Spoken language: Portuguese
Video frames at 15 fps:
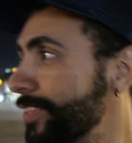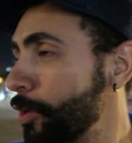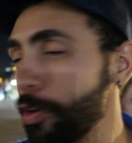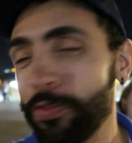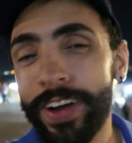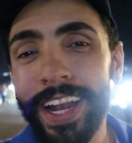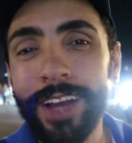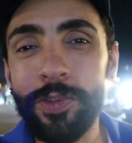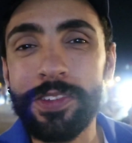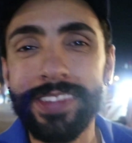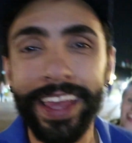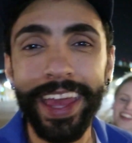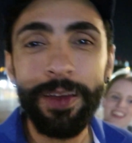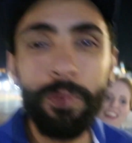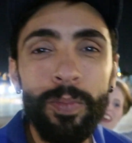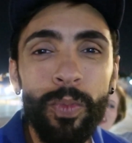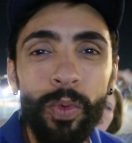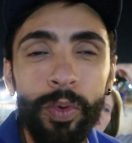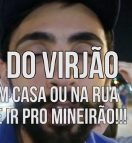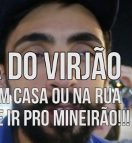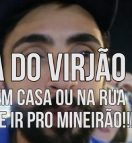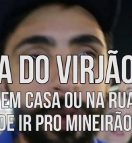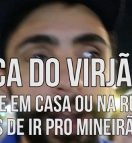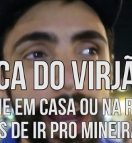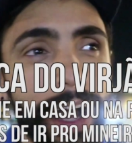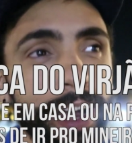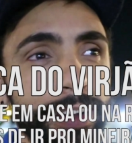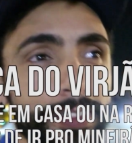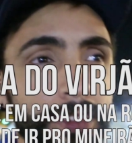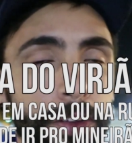Que eu vou falar com você, é muito
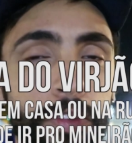caro.